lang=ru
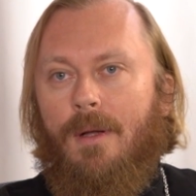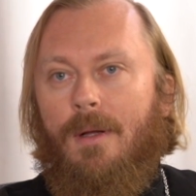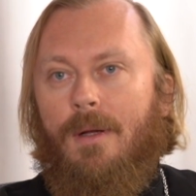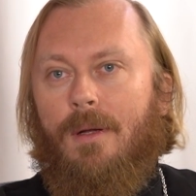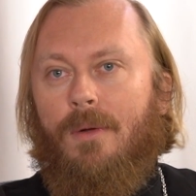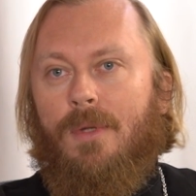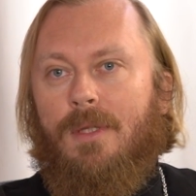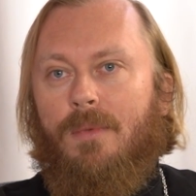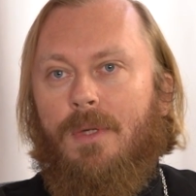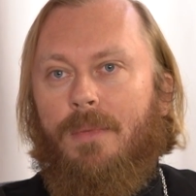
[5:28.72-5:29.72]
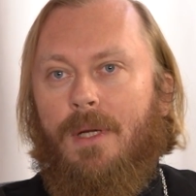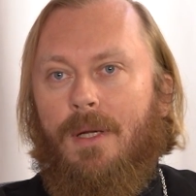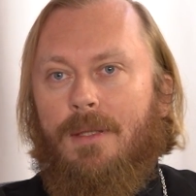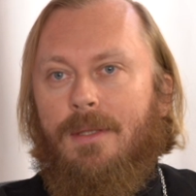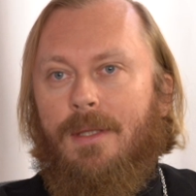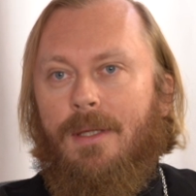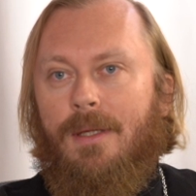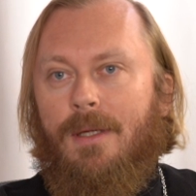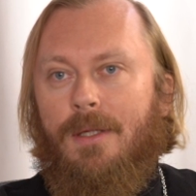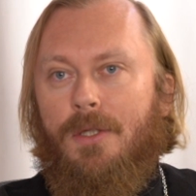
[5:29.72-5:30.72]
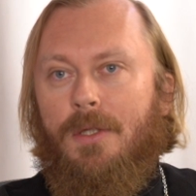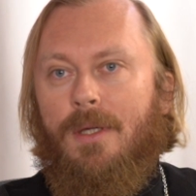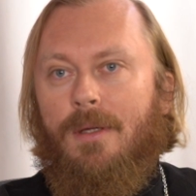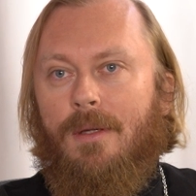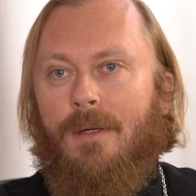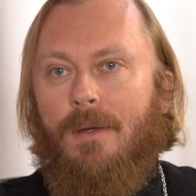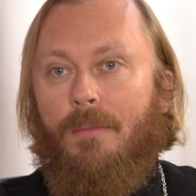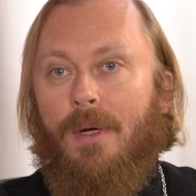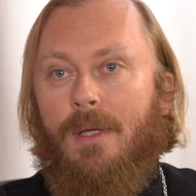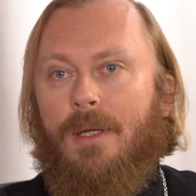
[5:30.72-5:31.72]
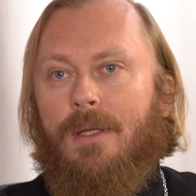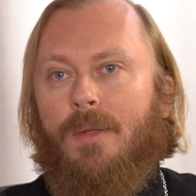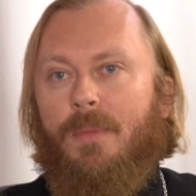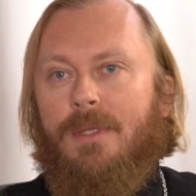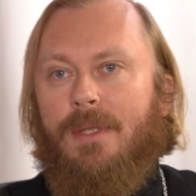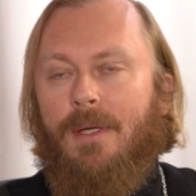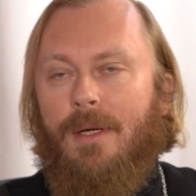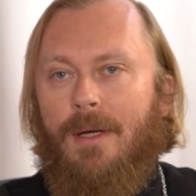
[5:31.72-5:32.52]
Э, у нас были прекрасные книги по иконописи.